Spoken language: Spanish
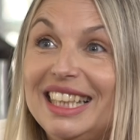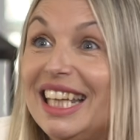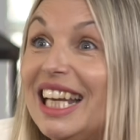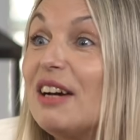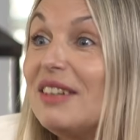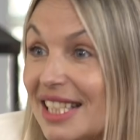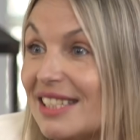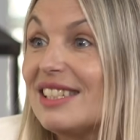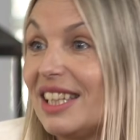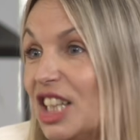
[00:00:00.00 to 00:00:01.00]
y el
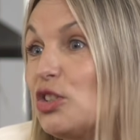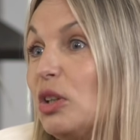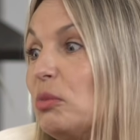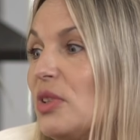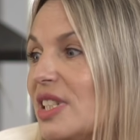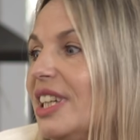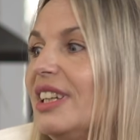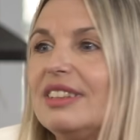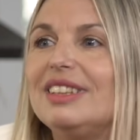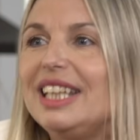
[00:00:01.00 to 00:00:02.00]
avance que yo te puedo
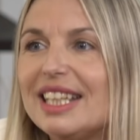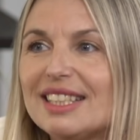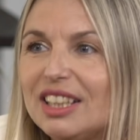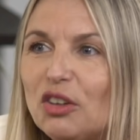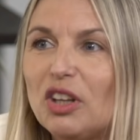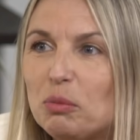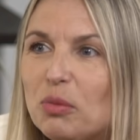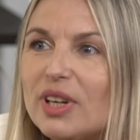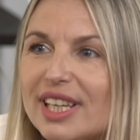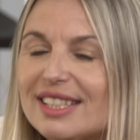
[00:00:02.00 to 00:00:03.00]
decir 10 años
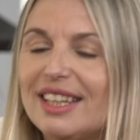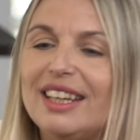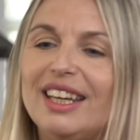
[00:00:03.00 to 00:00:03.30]
después es